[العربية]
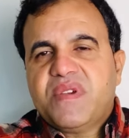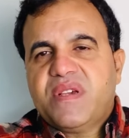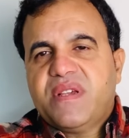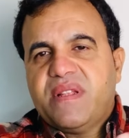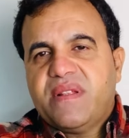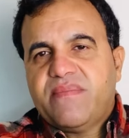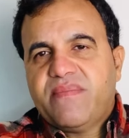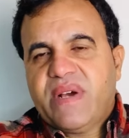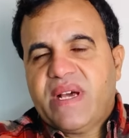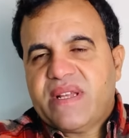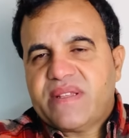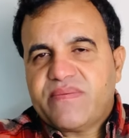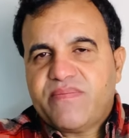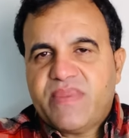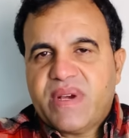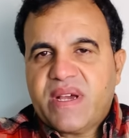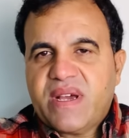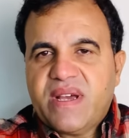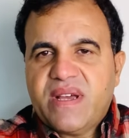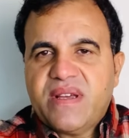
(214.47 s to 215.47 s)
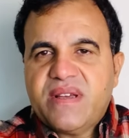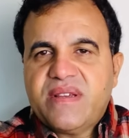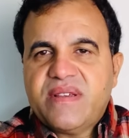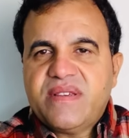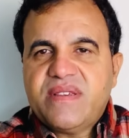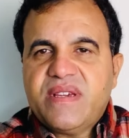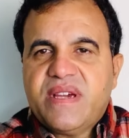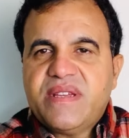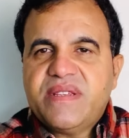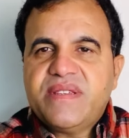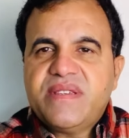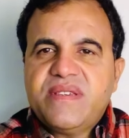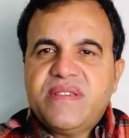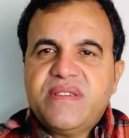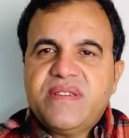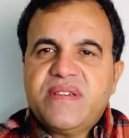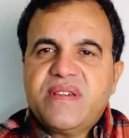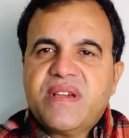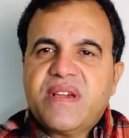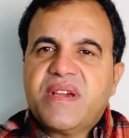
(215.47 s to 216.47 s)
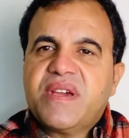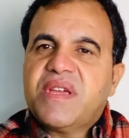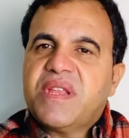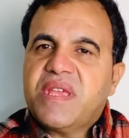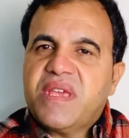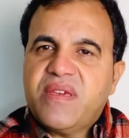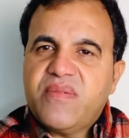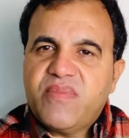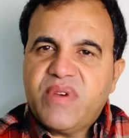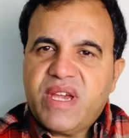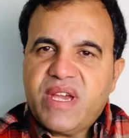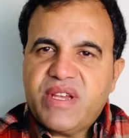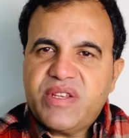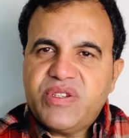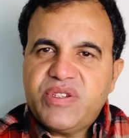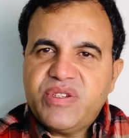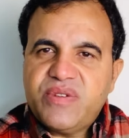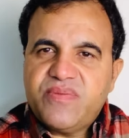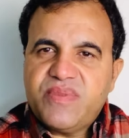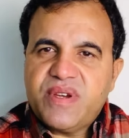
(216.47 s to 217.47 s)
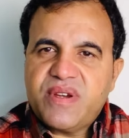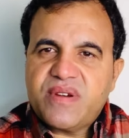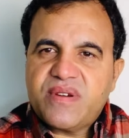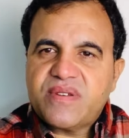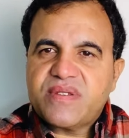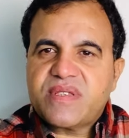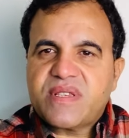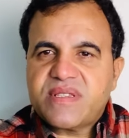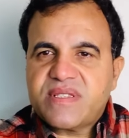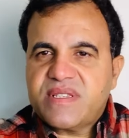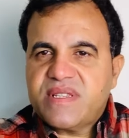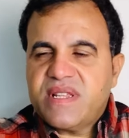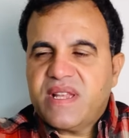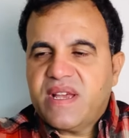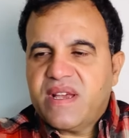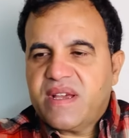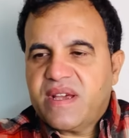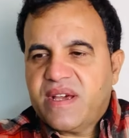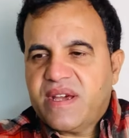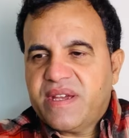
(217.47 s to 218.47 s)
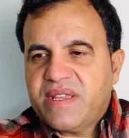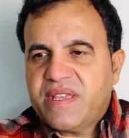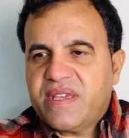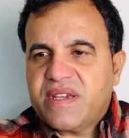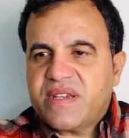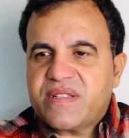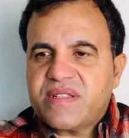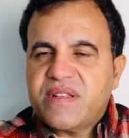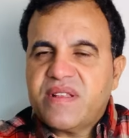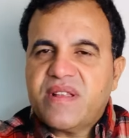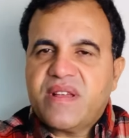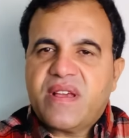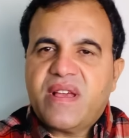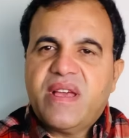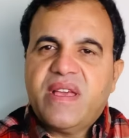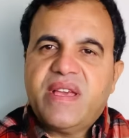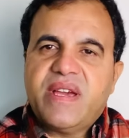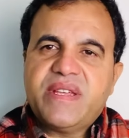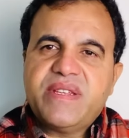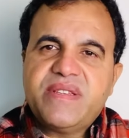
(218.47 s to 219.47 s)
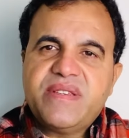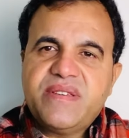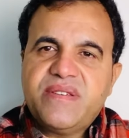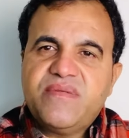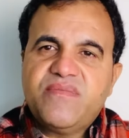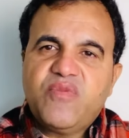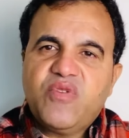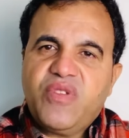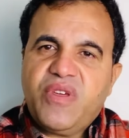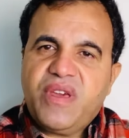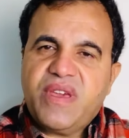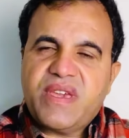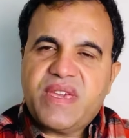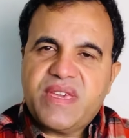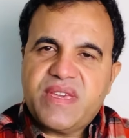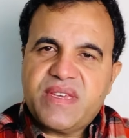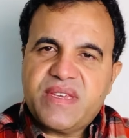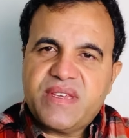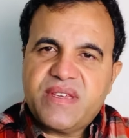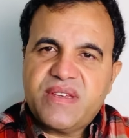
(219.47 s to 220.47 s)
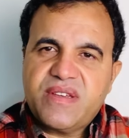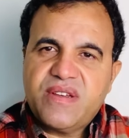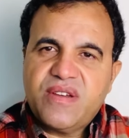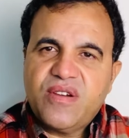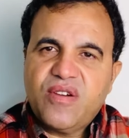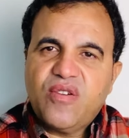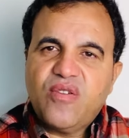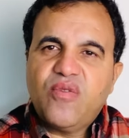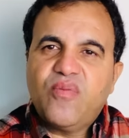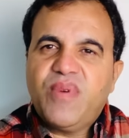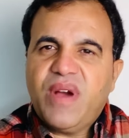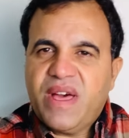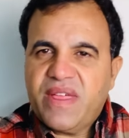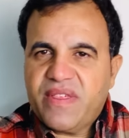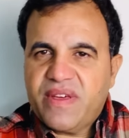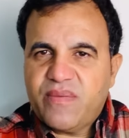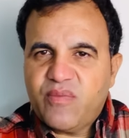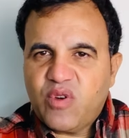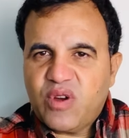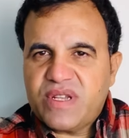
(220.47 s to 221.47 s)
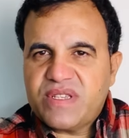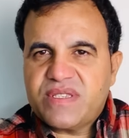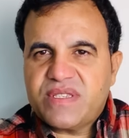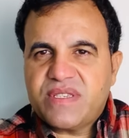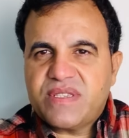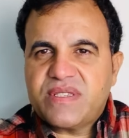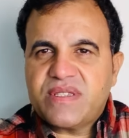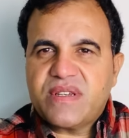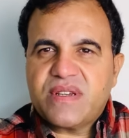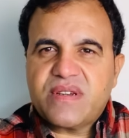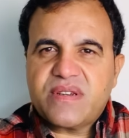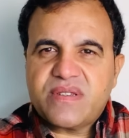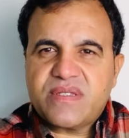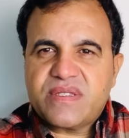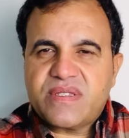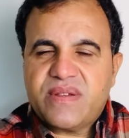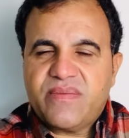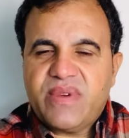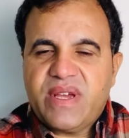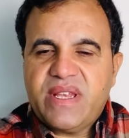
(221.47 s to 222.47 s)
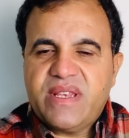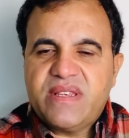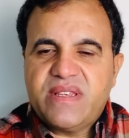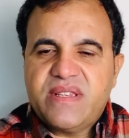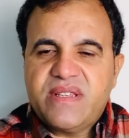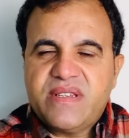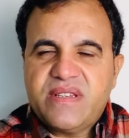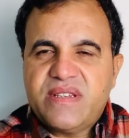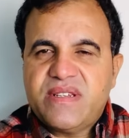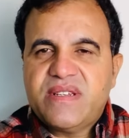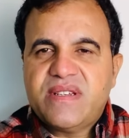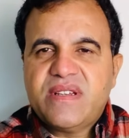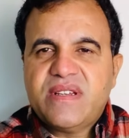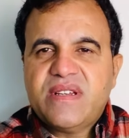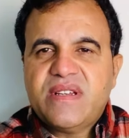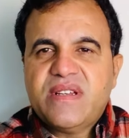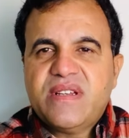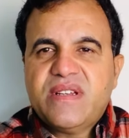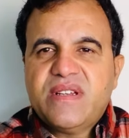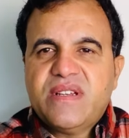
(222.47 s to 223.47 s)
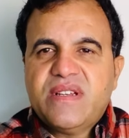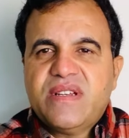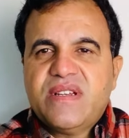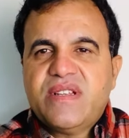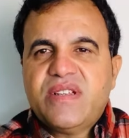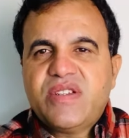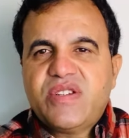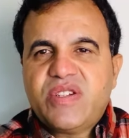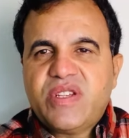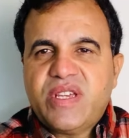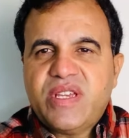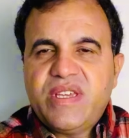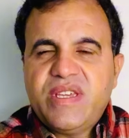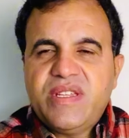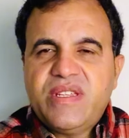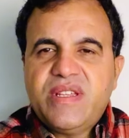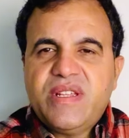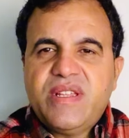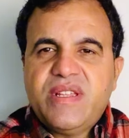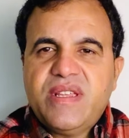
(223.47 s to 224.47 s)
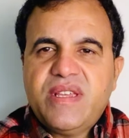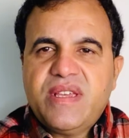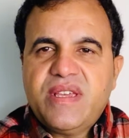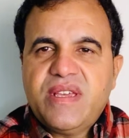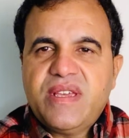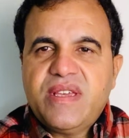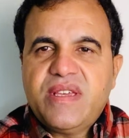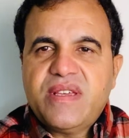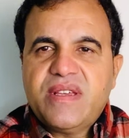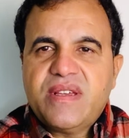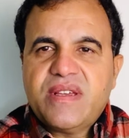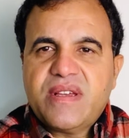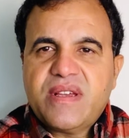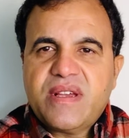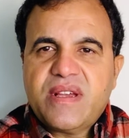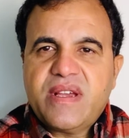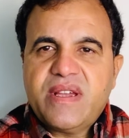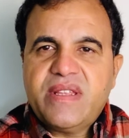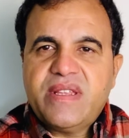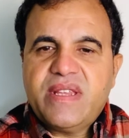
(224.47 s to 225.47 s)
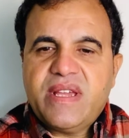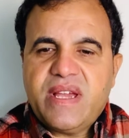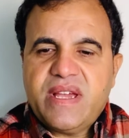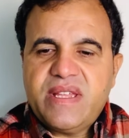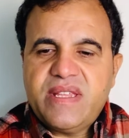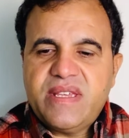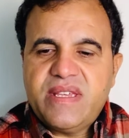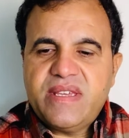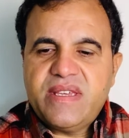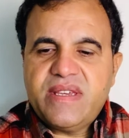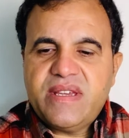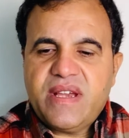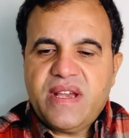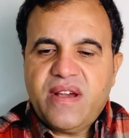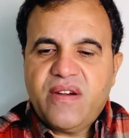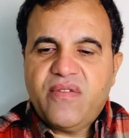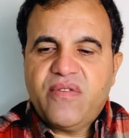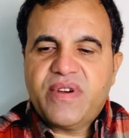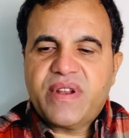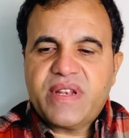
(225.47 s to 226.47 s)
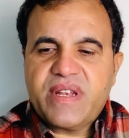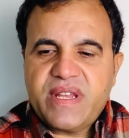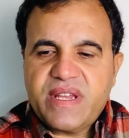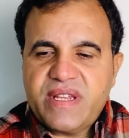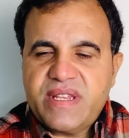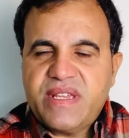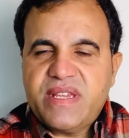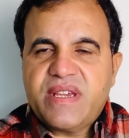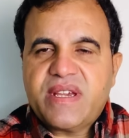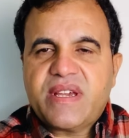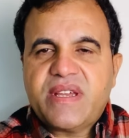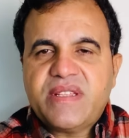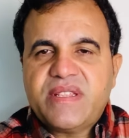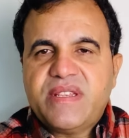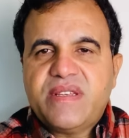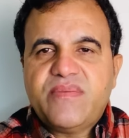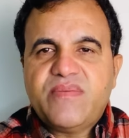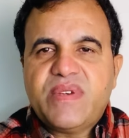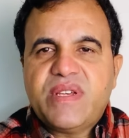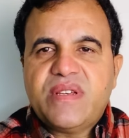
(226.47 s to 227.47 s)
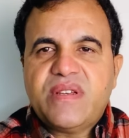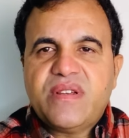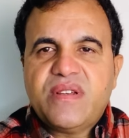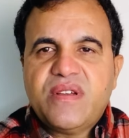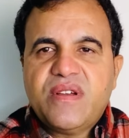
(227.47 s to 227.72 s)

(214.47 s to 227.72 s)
كلمات مقا يعني غريبة عجيبة قصص الأغاني اختلقها يعني مضحكة وبعضها مقززة خاصة مال الشهيد اللي غنى علي حور الأغنية قديمة